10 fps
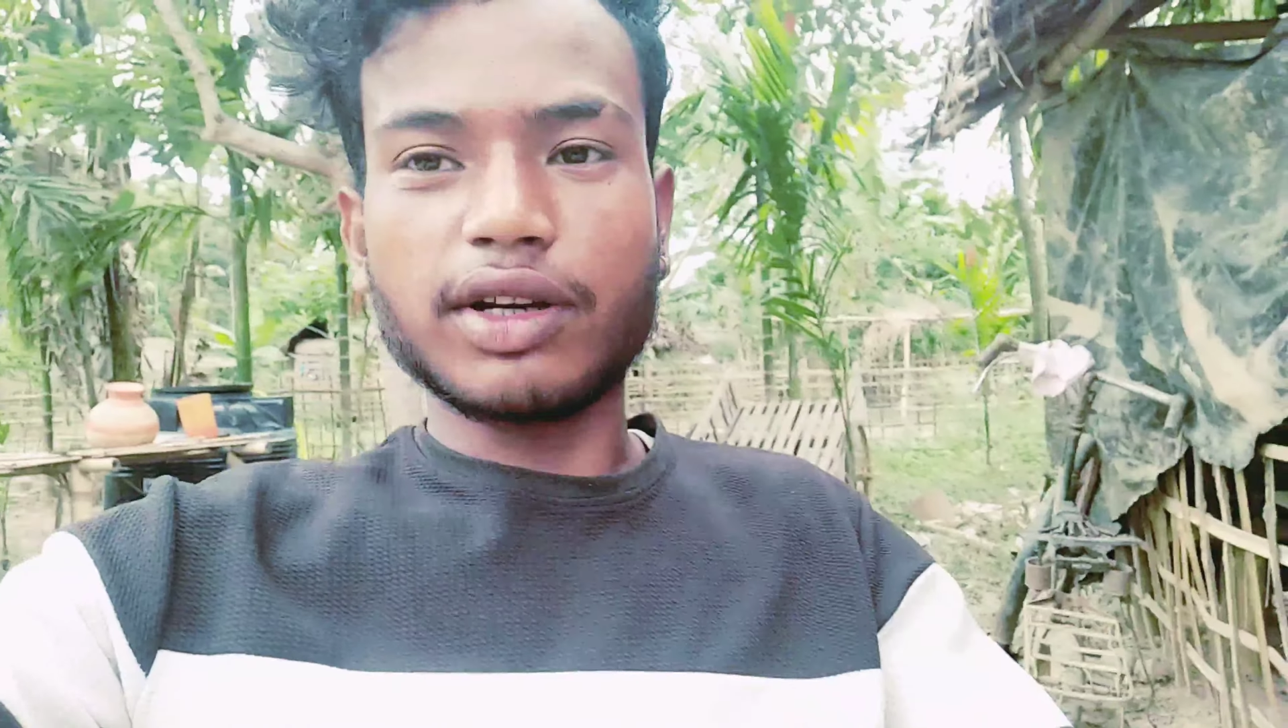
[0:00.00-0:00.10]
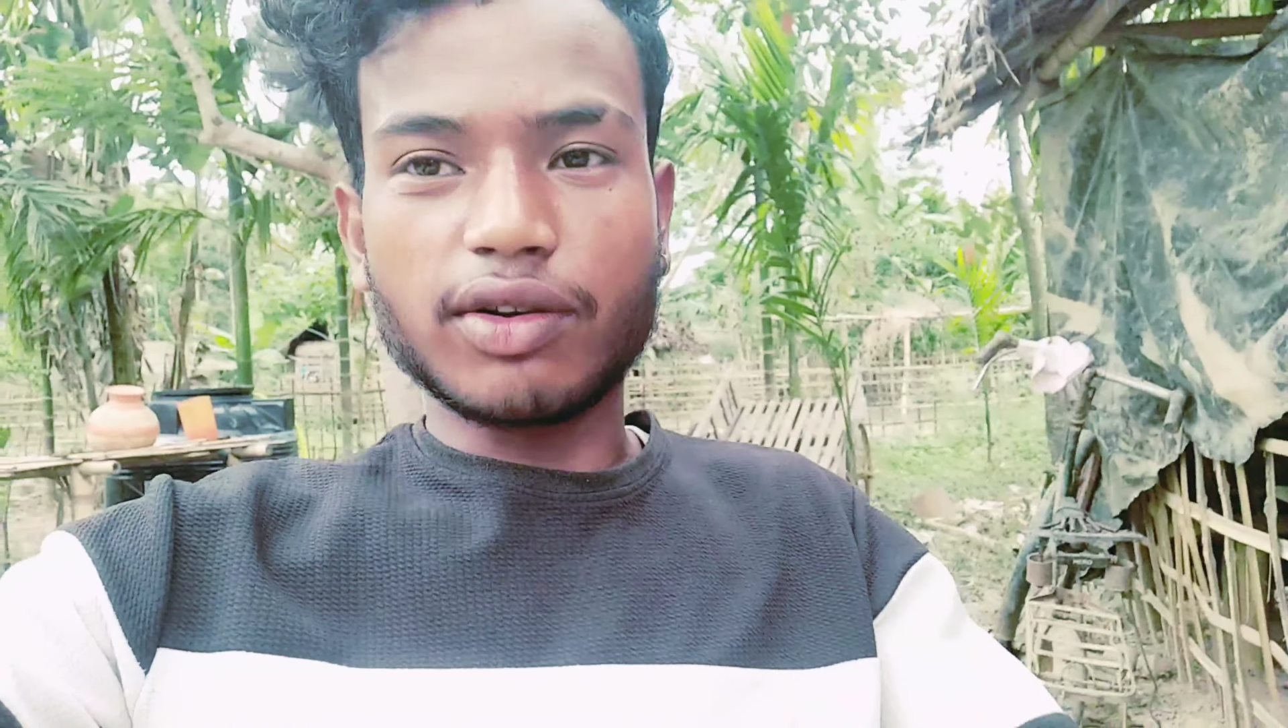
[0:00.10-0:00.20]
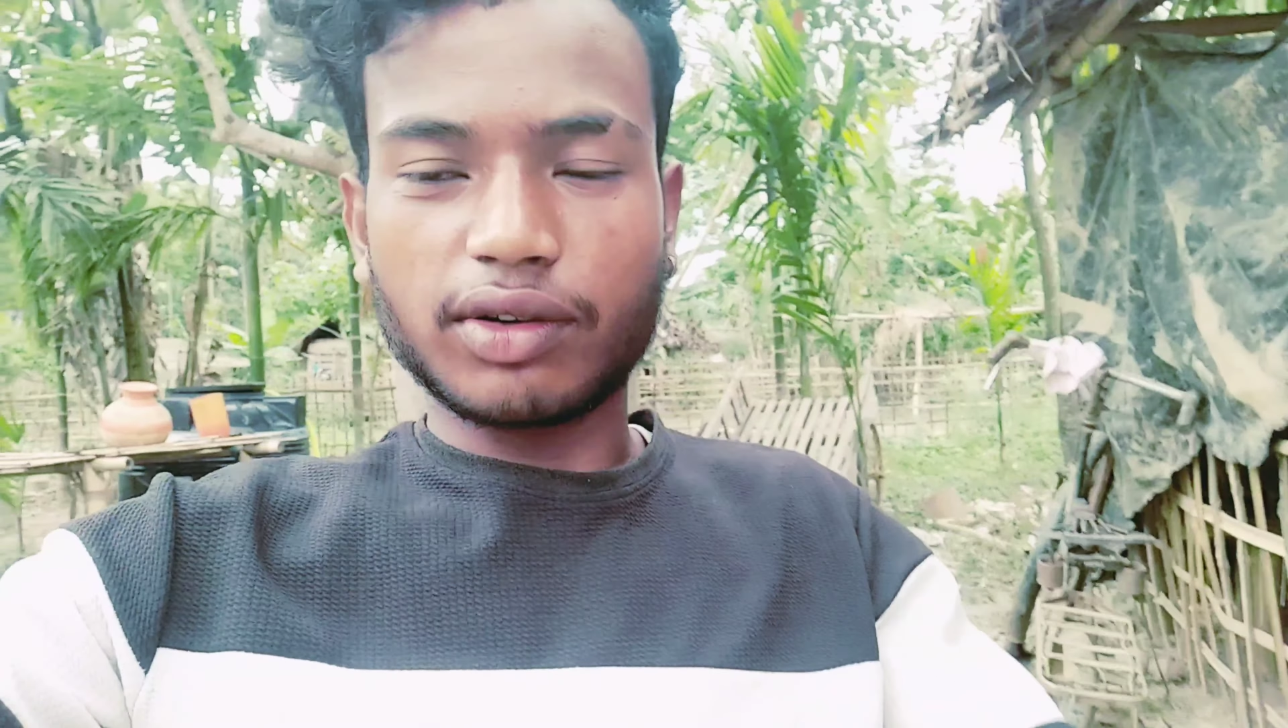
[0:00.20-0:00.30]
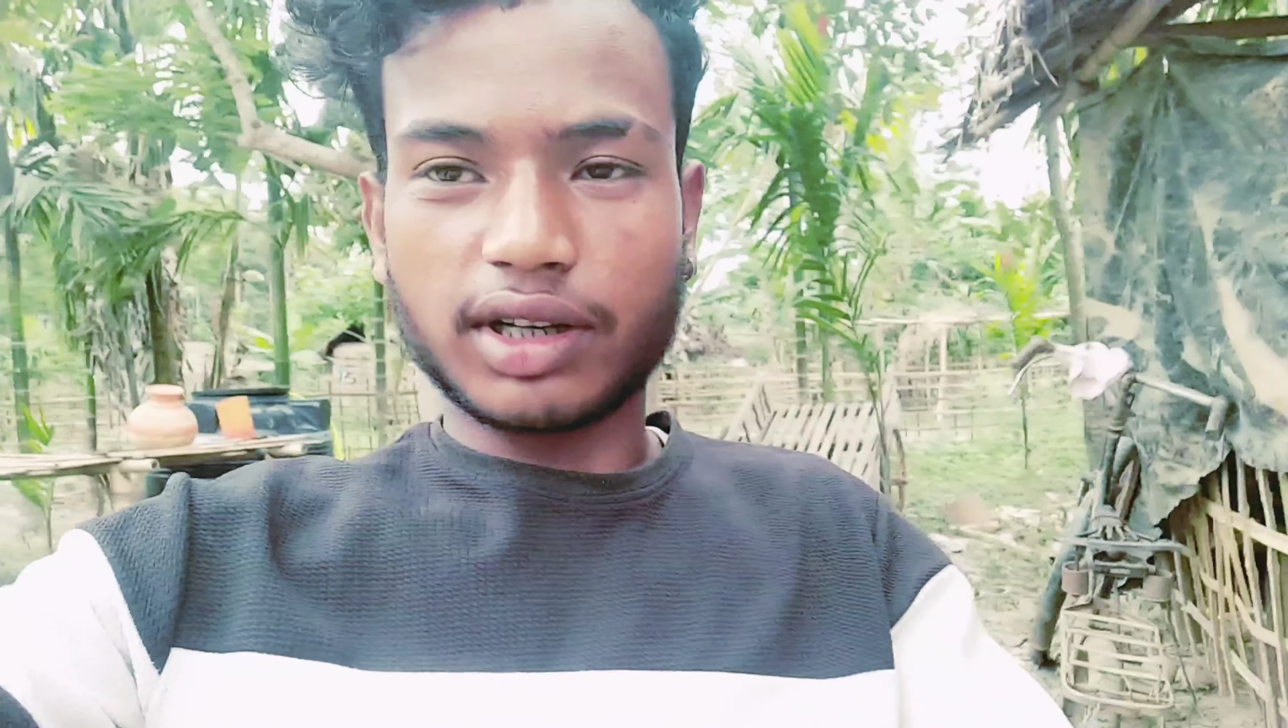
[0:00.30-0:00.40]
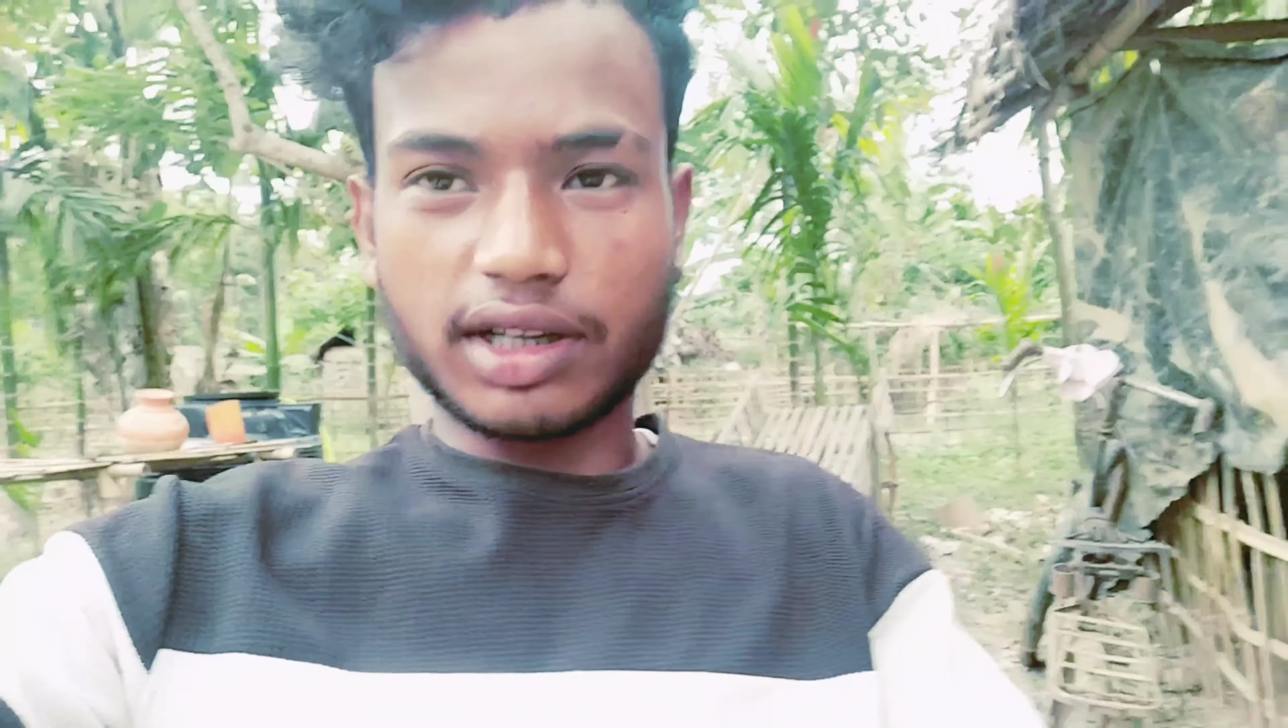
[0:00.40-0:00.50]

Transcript: वीडियो